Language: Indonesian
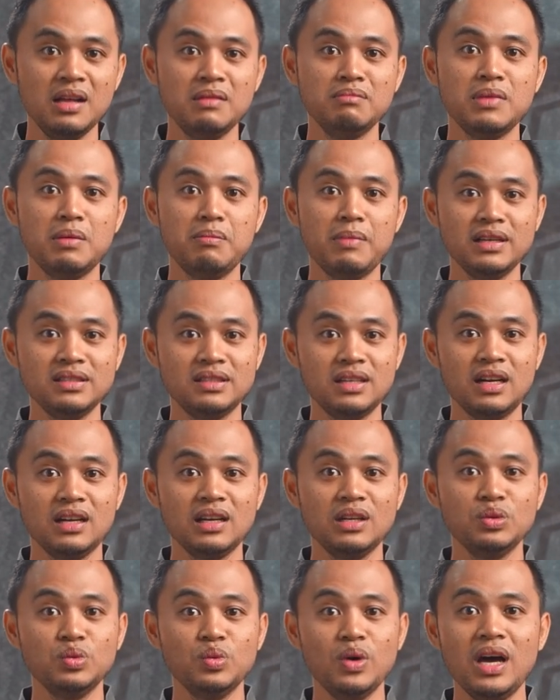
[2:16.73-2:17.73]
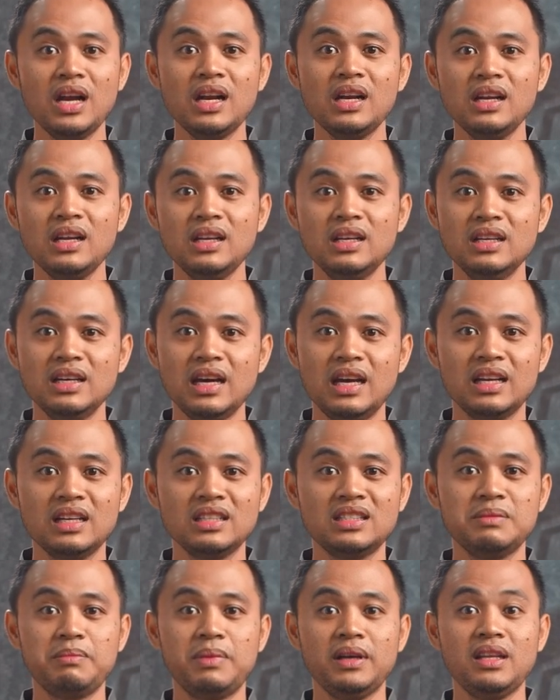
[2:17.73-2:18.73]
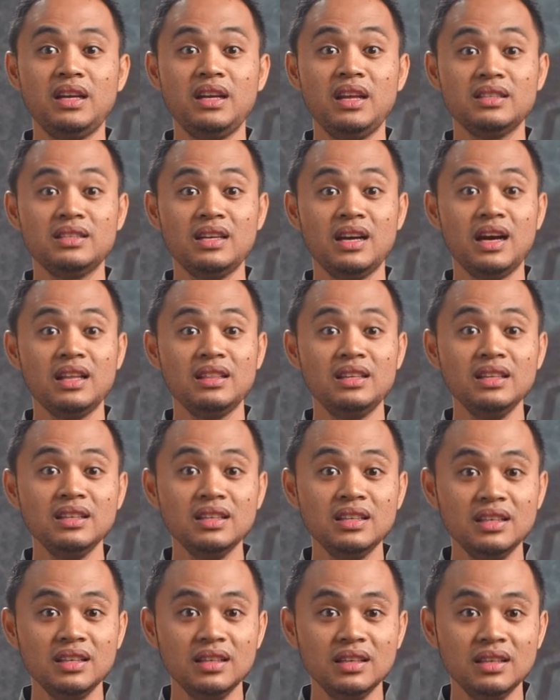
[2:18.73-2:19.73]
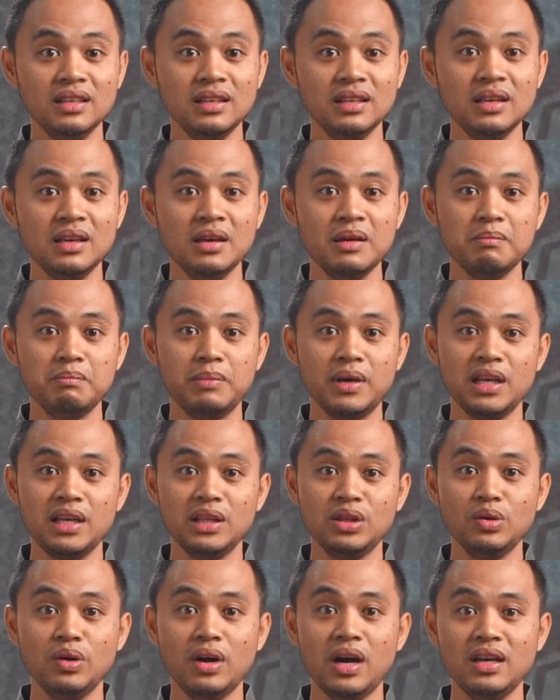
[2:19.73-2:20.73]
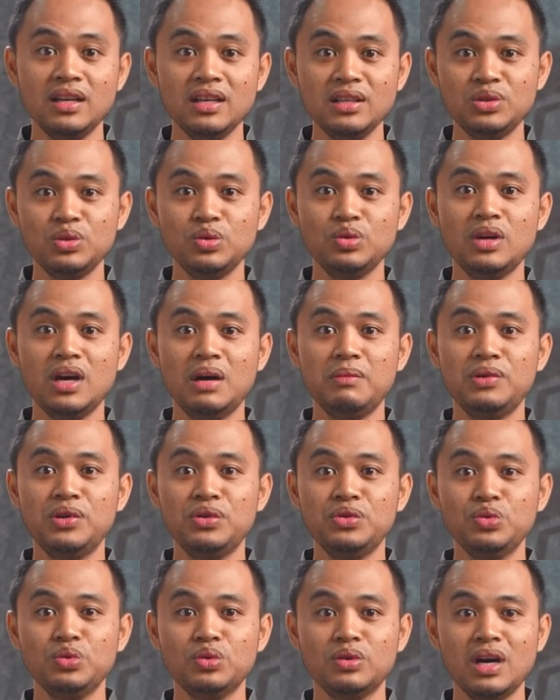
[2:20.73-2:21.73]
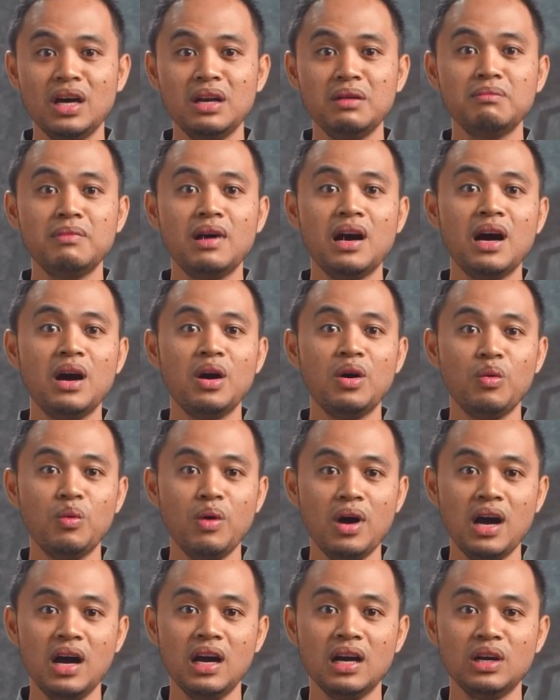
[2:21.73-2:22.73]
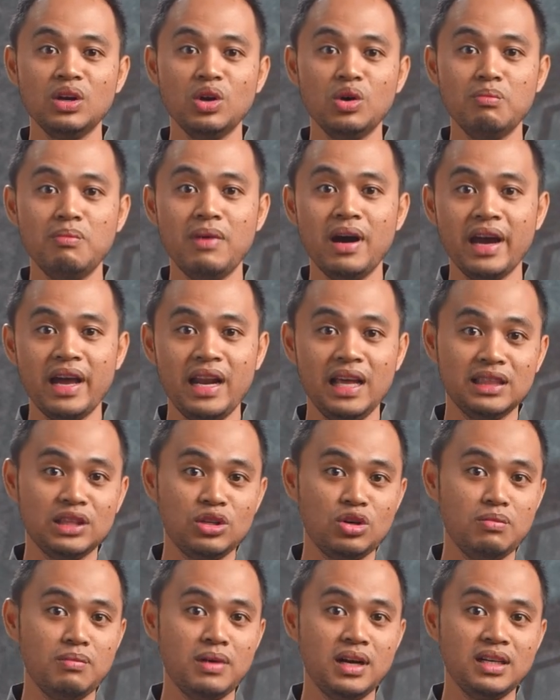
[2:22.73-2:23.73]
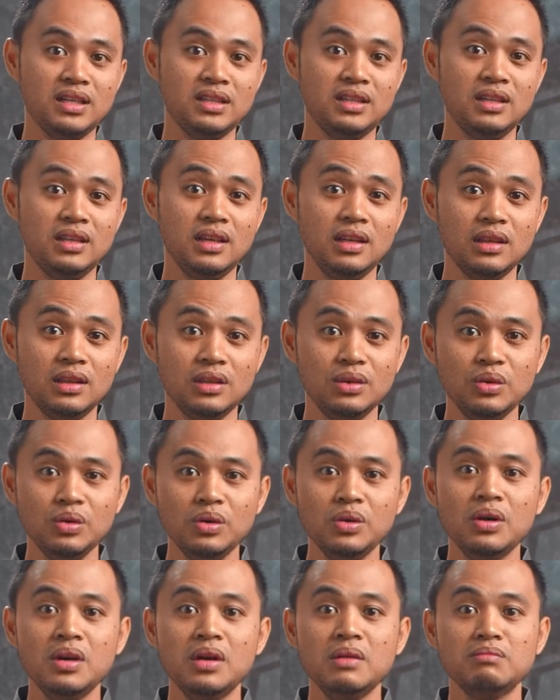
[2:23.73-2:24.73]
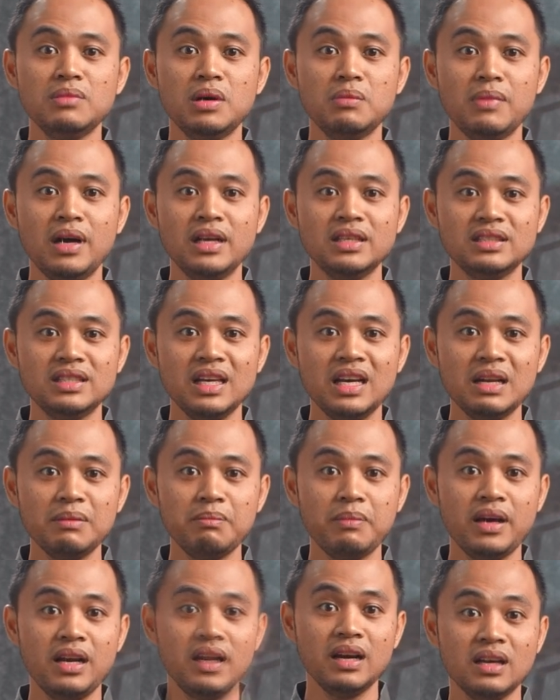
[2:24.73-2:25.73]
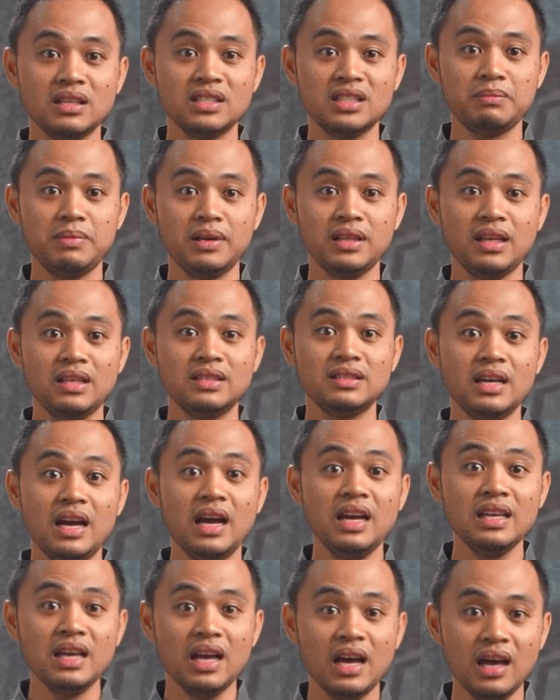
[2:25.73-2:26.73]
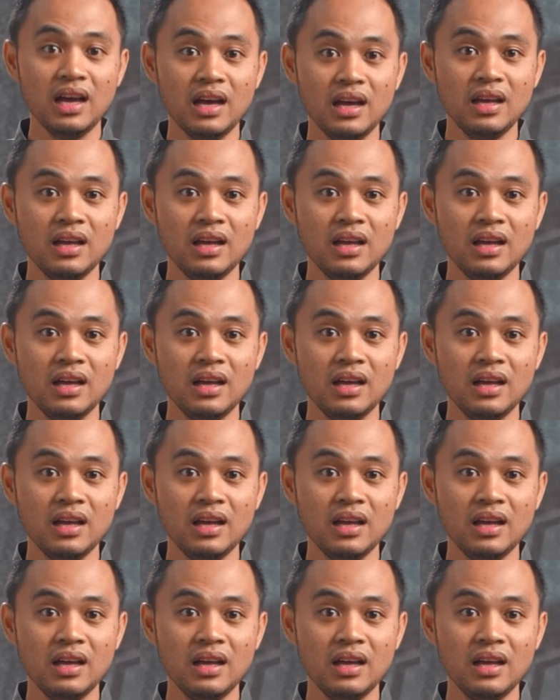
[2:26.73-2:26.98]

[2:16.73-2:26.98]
memancar keluar dengan kecepatan yang sangat tinggi. Perhitungannya juga menunjukkan bahwa gelombang elektromagnetik itu memancar pada kecepatan cahaya.